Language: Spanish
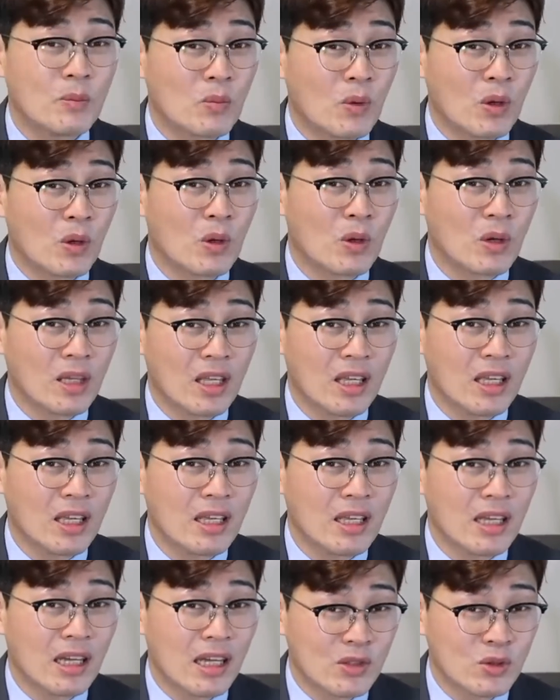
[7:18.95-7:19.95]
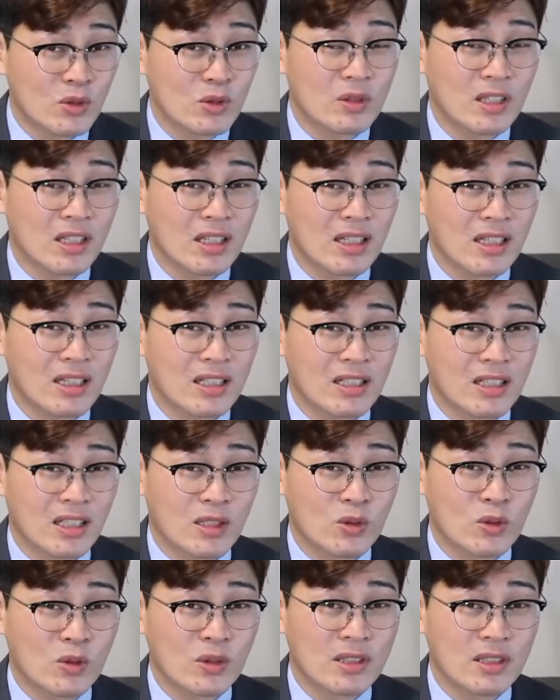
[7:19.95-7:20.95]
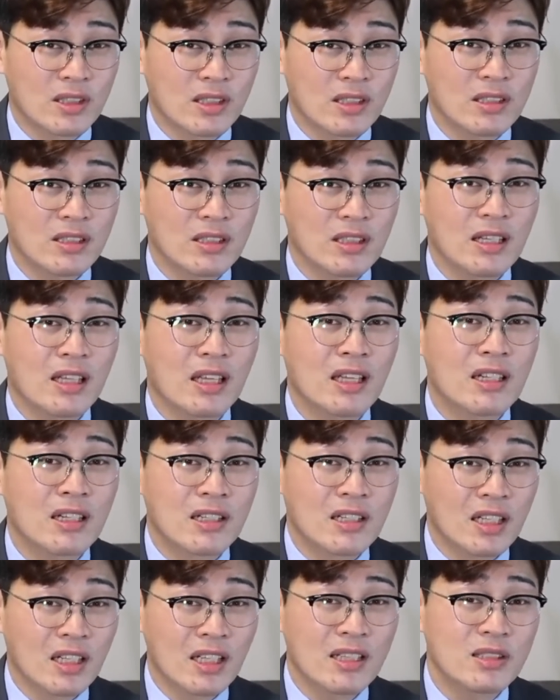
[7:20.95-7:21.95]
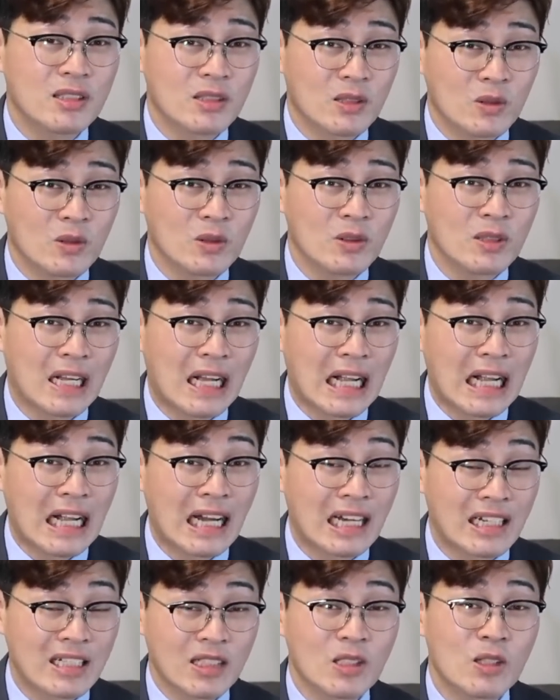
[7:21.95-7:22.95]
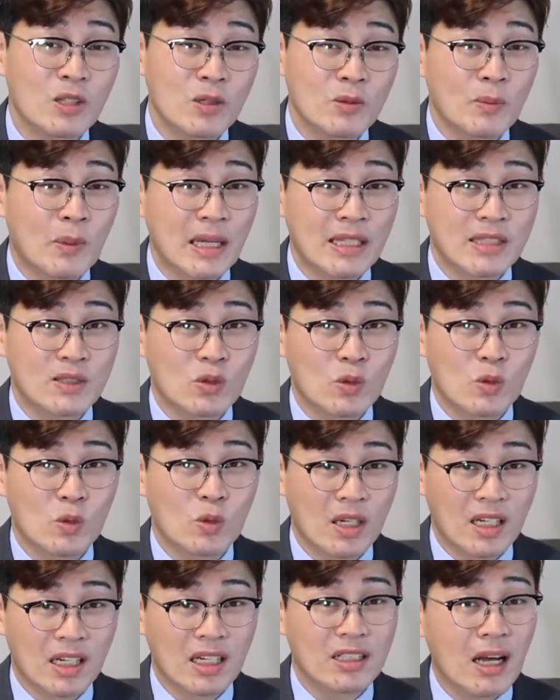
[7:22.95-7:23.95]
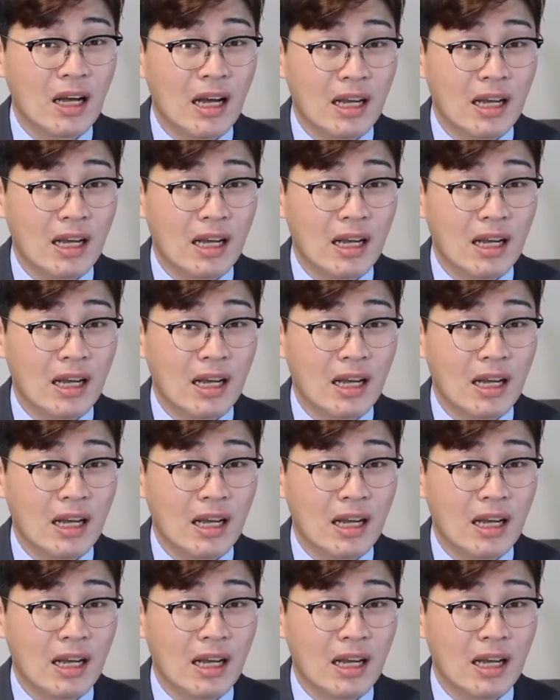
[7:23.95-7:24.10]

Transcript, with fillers: por lo que ayuda a reducir el riesgo cardiovascular.